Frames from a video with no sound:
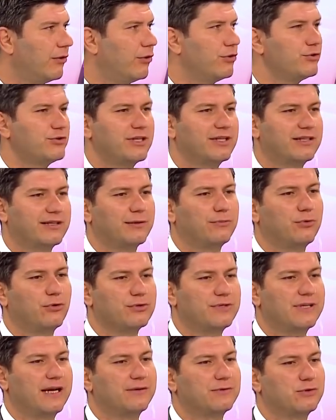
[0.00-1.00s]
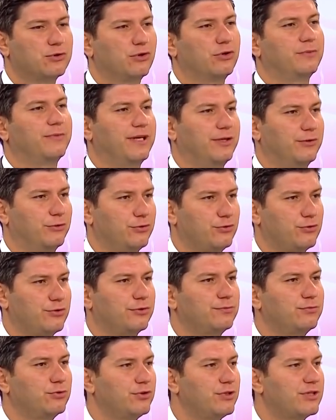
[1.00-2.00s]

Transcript: öncelikle bonservisi olmayan oyuncuydu.